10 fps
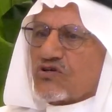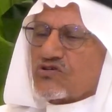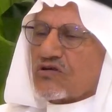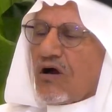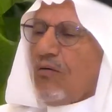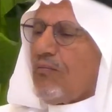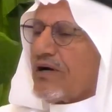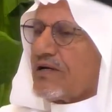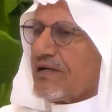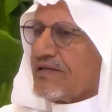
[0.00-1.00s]
قصه
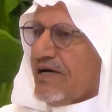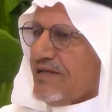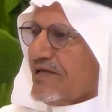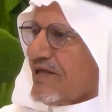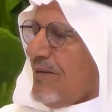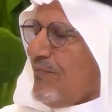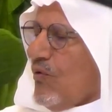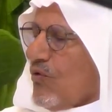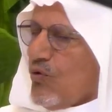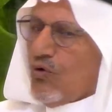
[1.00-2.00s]
وبغينا نتحدث عن
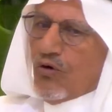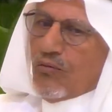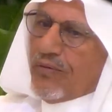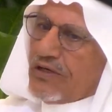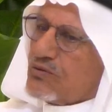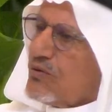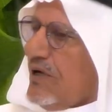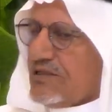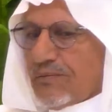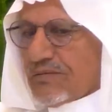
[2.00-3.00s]
موضوع
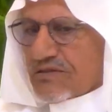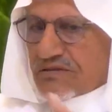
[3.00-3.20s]
وبغيتوا عشان